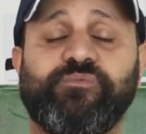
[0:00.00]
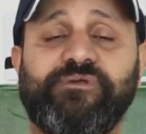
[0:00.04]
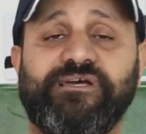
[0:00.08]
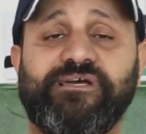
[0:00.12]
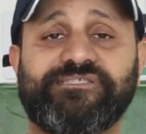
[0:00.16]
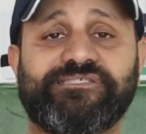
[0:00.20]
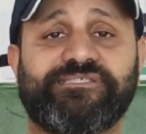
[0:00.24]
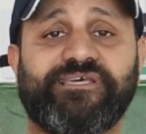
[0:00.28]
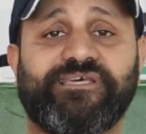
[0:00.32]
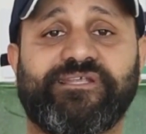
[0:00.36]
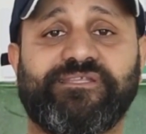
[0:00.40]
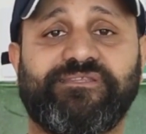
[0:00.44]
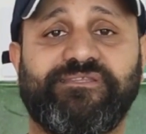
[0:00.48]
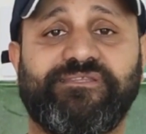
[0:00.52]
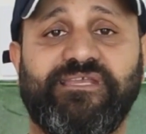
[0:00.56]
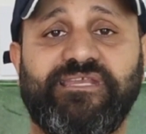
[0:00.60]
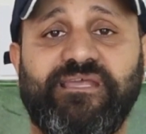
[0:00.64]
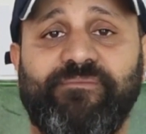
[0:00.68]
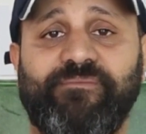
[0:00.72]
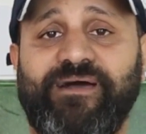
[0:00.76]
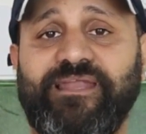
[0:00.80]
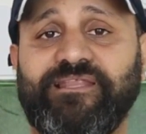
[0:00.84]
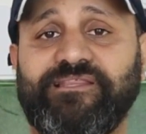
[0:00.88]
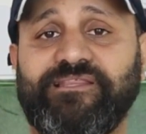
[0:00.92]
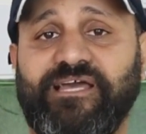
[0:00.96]
ومكسر
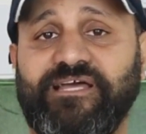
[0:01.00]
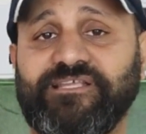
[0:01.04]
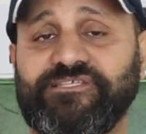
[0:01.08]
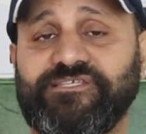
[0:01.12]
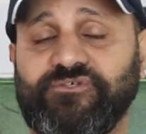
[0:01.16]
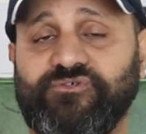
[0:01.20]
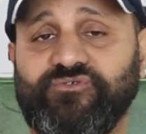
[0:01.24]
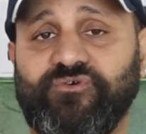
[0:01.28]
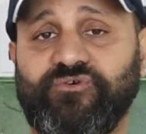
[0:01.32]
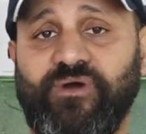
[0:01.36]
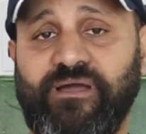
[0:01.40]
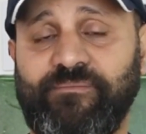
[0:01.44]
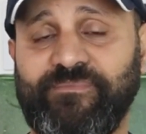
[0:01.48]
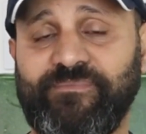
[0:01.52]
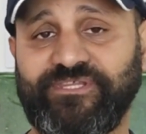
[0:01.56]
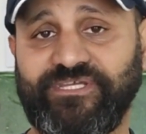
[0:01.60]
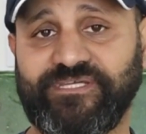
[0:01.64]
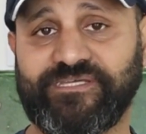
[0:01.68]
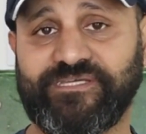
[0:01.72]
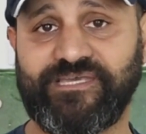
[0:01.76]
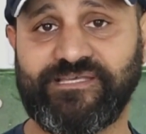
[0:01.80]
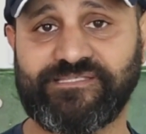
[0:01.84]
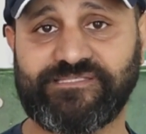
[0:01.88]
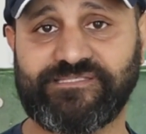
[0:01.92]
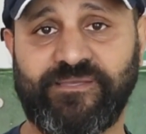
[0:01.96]
الدنيا مع الاتحاد السعودي واحمد
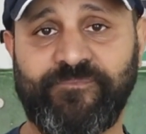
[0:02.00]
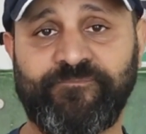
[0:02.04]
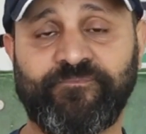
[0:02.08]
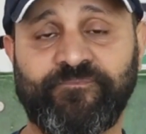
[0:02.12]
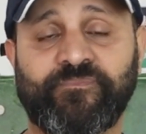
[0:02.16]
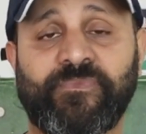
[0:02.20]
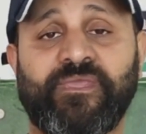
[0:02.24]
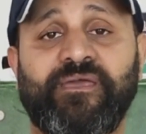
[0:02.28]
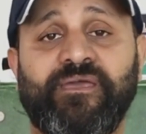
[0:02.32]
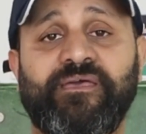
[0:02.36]
حجازي